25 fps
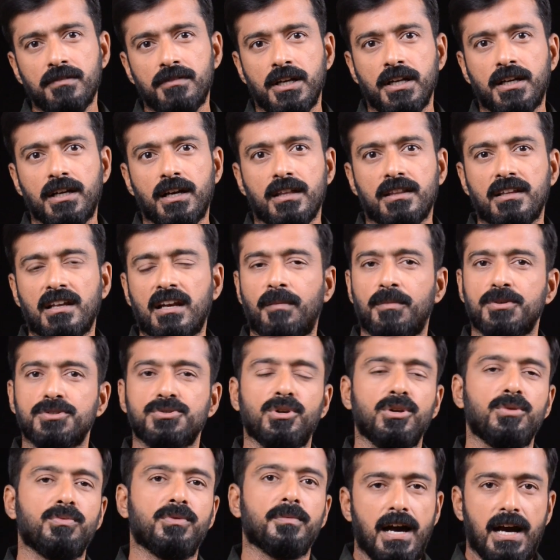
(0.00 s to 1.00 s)
வழிகளை தான் நம்ம
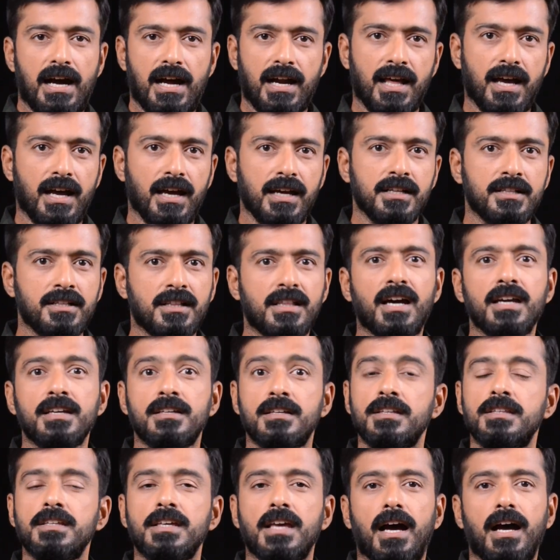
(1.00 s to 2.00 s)
சொல்லுவோம் ஆனா இதுதான்
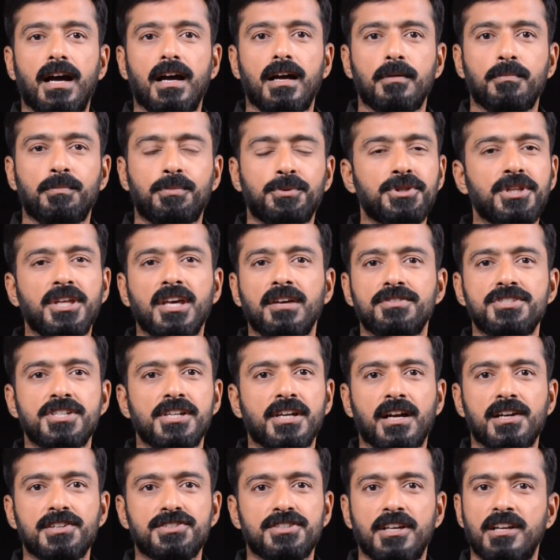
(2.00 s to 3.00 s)
இறுதியா புதிய
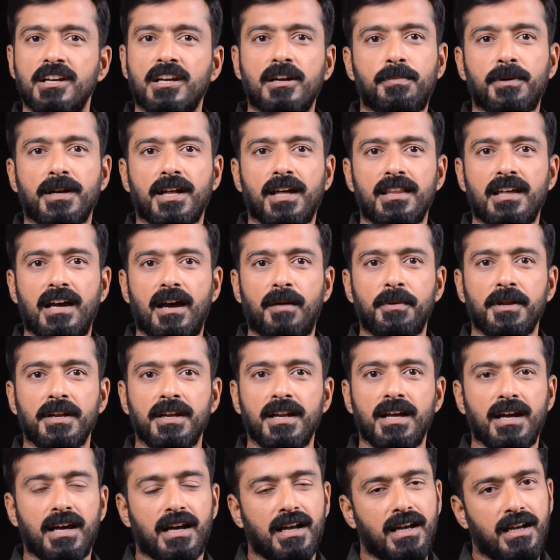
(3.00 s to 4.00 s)
விஷயங்கள் சேர்க்கப்படாதா
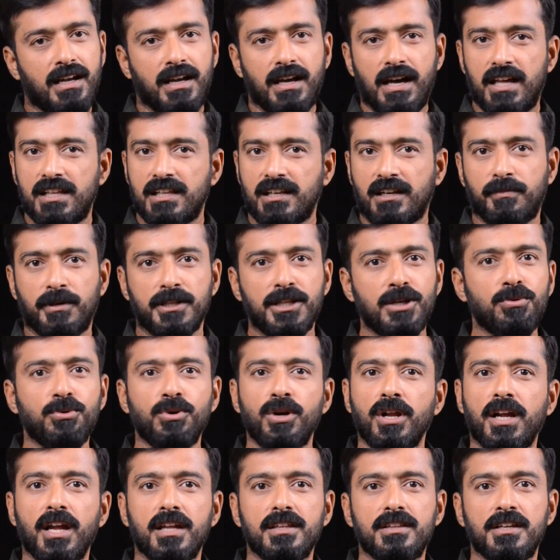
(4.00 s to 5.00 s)
அப்படின்னா அதற்கு பதில்
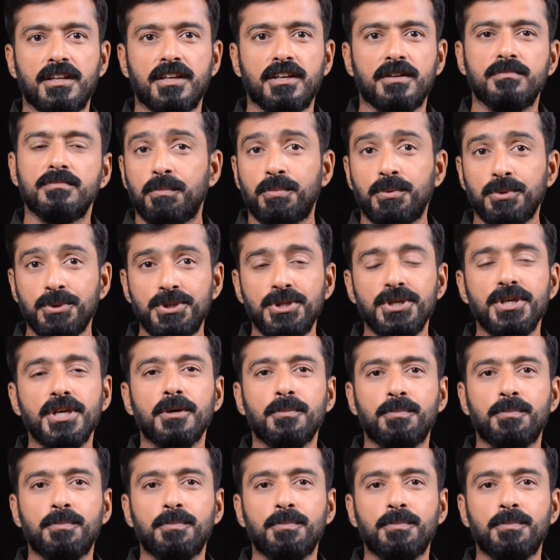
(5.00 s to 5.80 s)
உங்களுக்கே தெரியும் புதிய